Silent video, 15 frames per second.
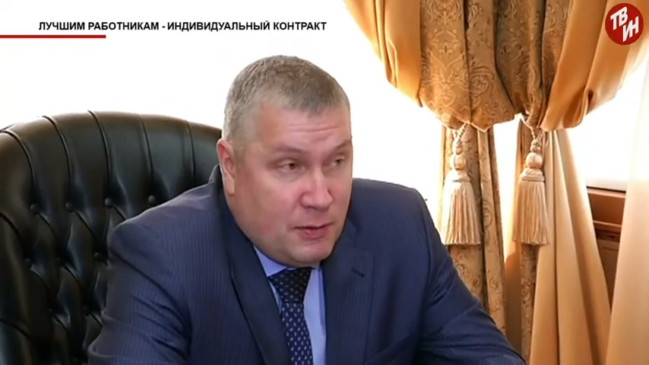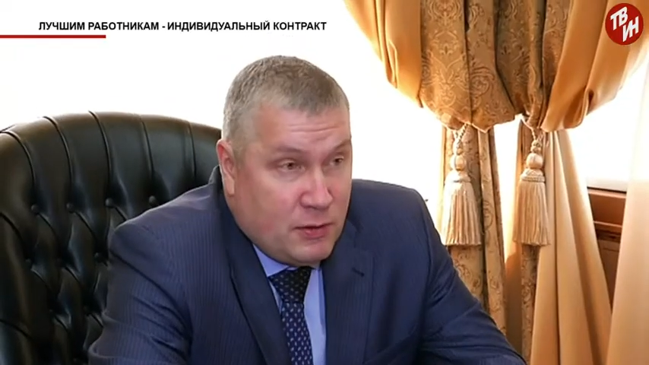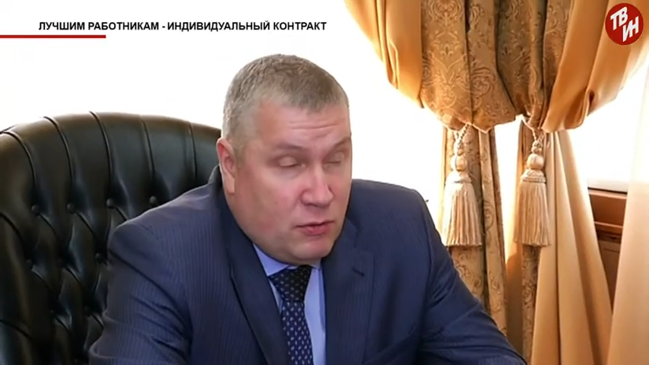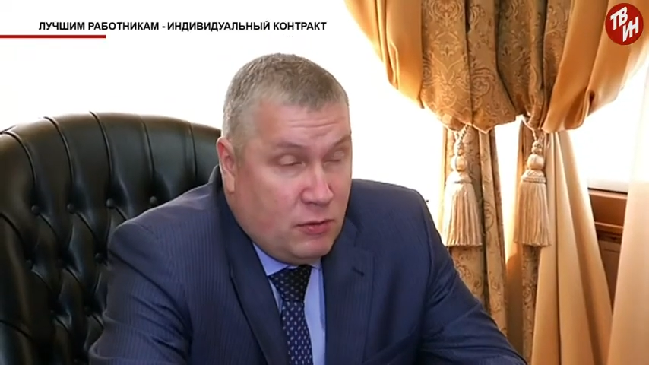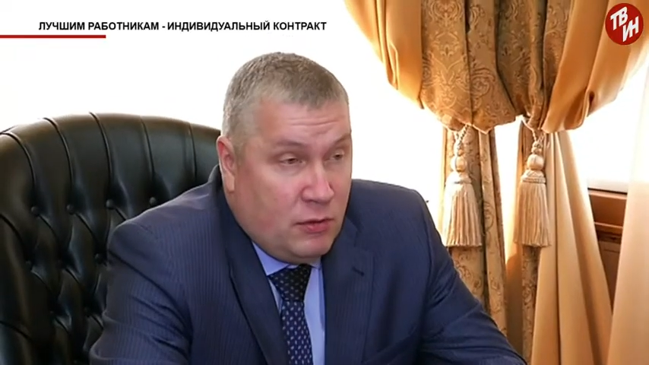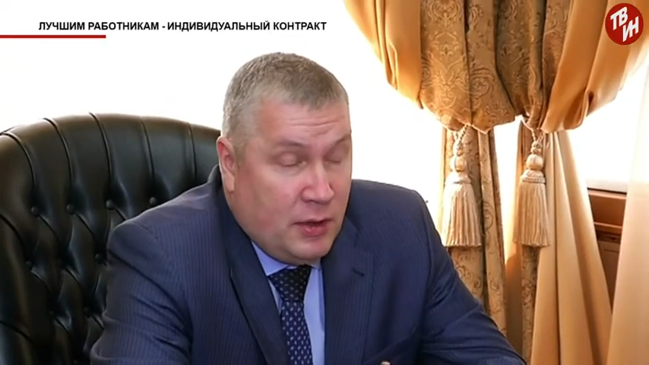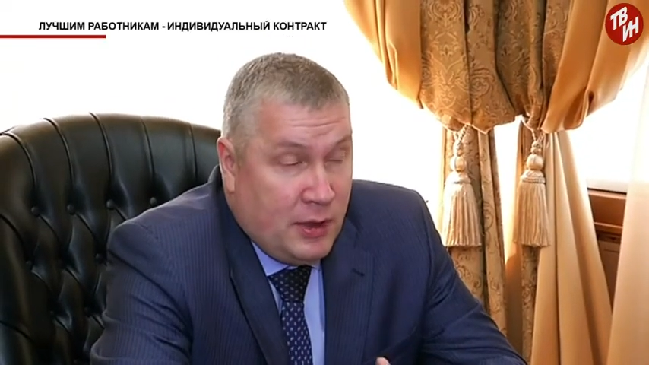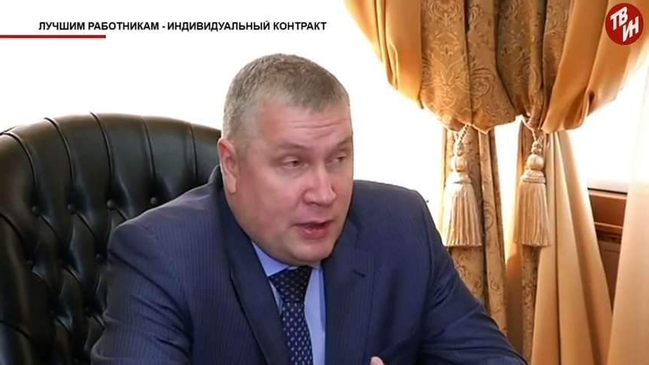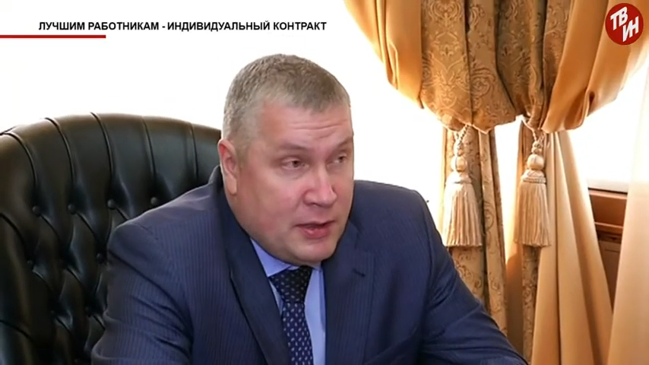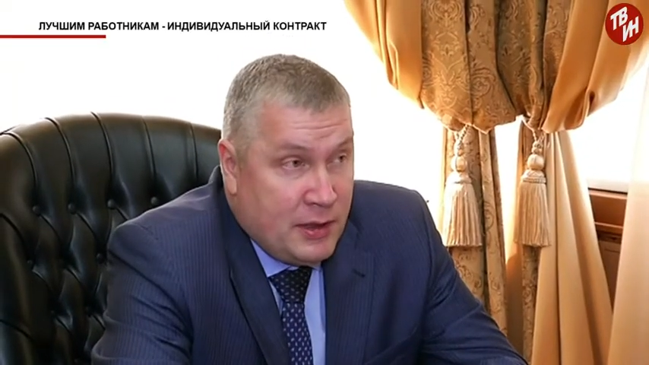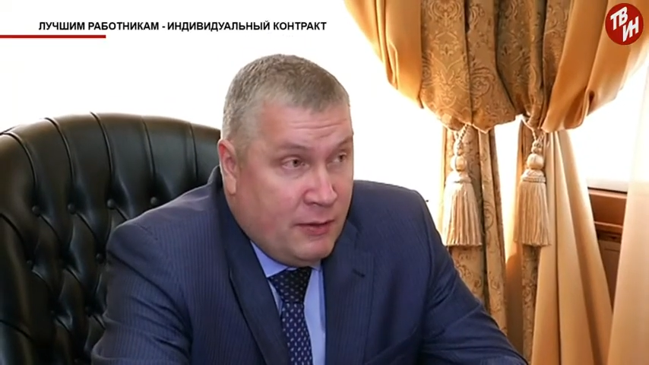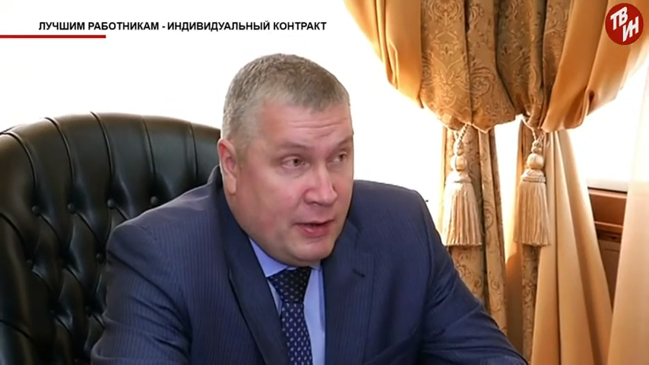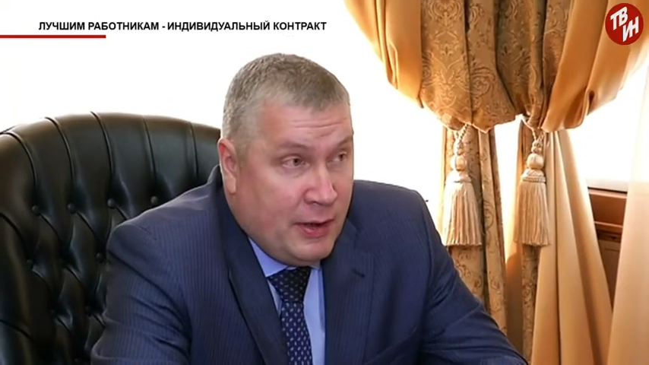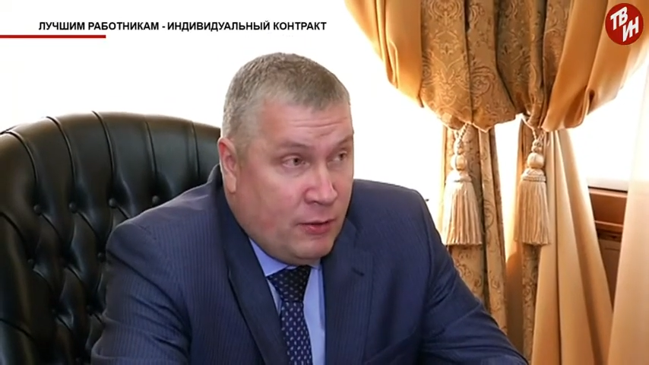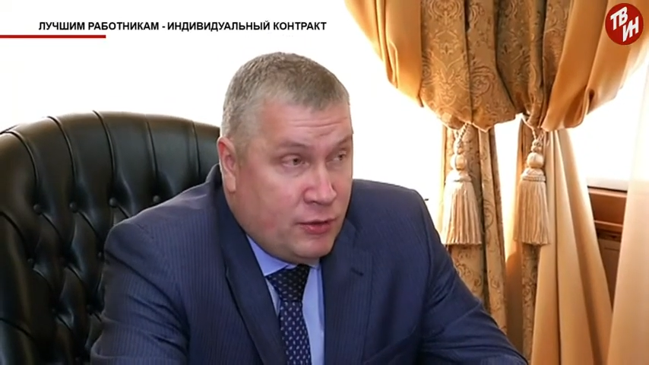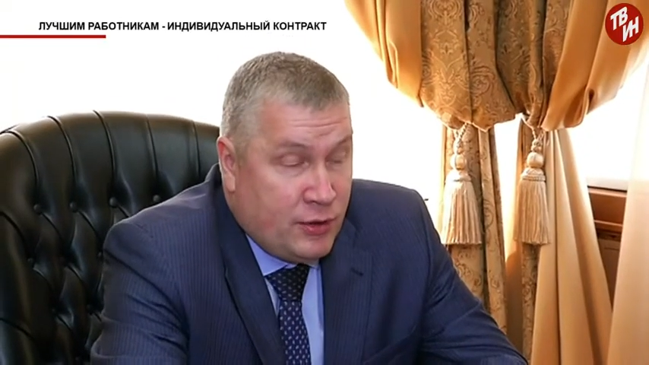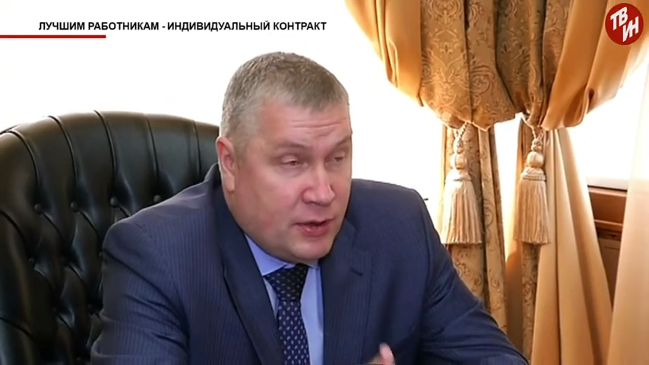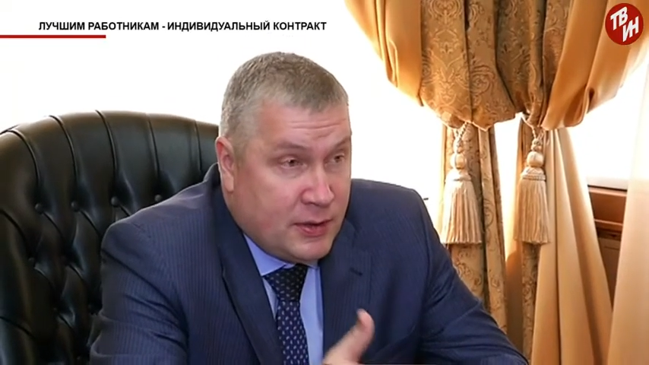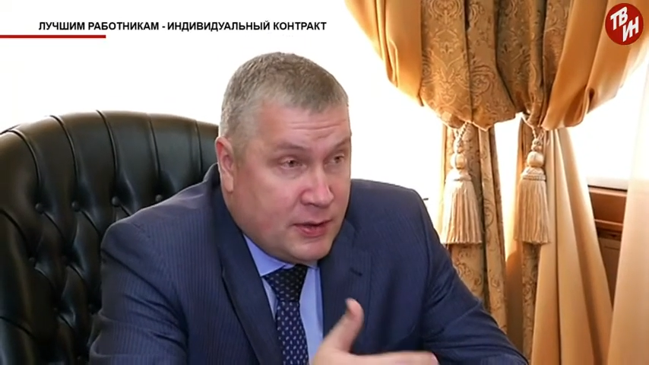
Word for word: Вот почему подготовке,